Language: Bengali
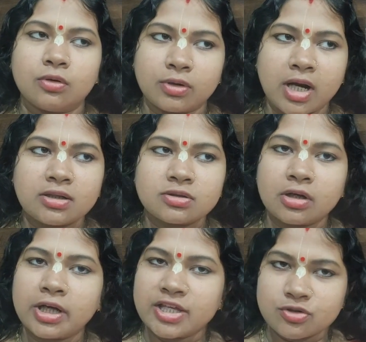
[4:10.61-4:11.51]
ওনার
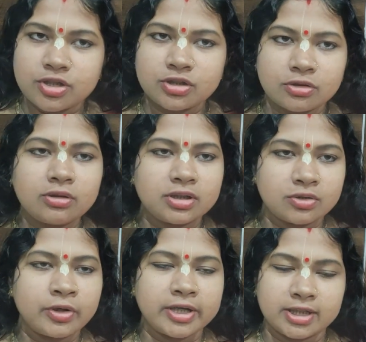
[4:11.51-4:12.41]
সঙ্গেই জড়িত কি
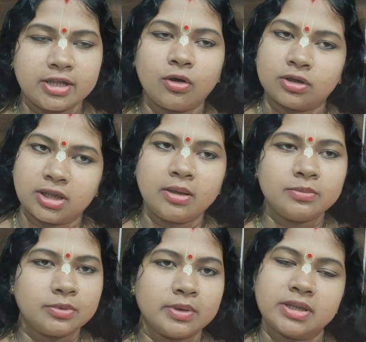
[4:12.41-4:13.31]
কয়েকটি কথা আমি
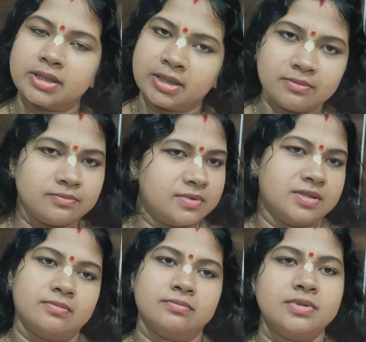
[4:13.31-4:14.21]
তোমাদেরকে
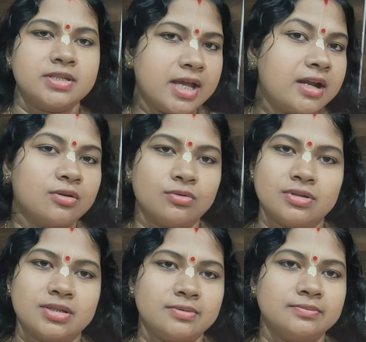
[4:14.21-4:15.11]
শেয়ার
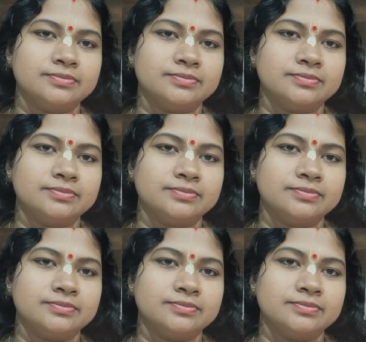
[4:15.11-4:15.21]
করছি